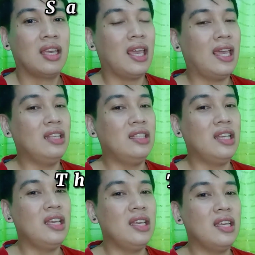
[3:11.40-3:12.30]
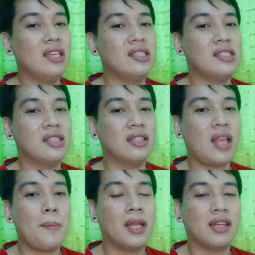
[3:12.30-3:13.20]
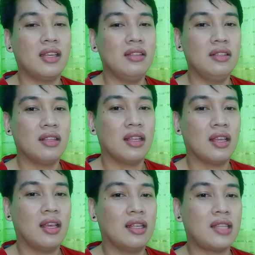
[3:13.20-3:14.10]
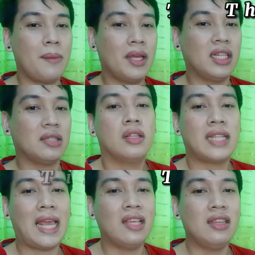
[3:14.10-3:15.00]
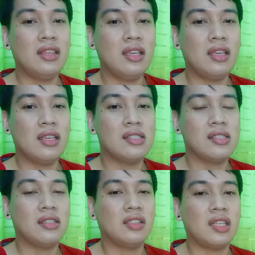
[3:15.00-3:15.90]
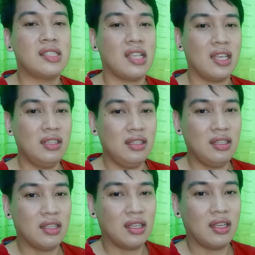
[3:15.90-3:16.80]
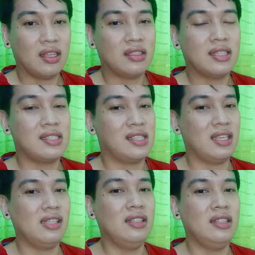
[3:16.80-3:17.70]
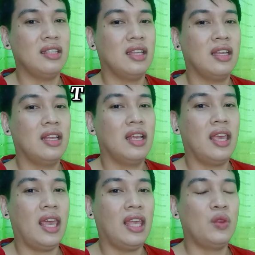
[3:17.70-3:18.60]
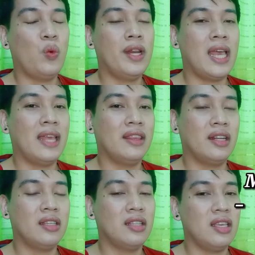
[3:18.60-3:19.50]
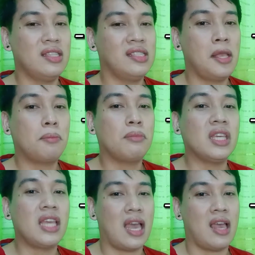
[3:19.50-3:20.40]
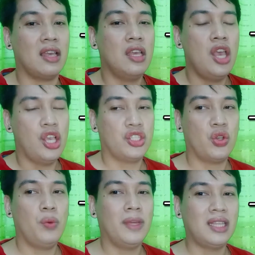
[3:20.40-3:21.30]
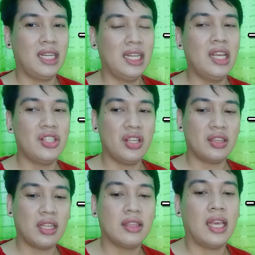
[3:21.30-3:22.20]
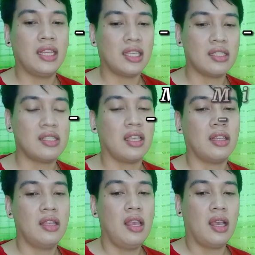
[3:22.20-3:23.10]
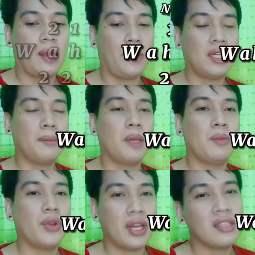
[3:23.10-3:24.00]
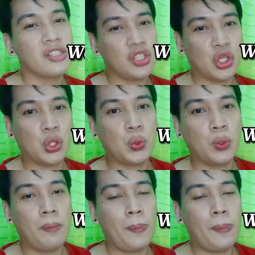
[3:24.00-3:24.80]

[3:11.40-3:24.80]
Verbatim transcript: 80 is tamanin. Tama ni 90 is Tisin. Tisin. And 100 is Mia. So, madali lang siyang tandaan kasi kapag na-memorize niyo yung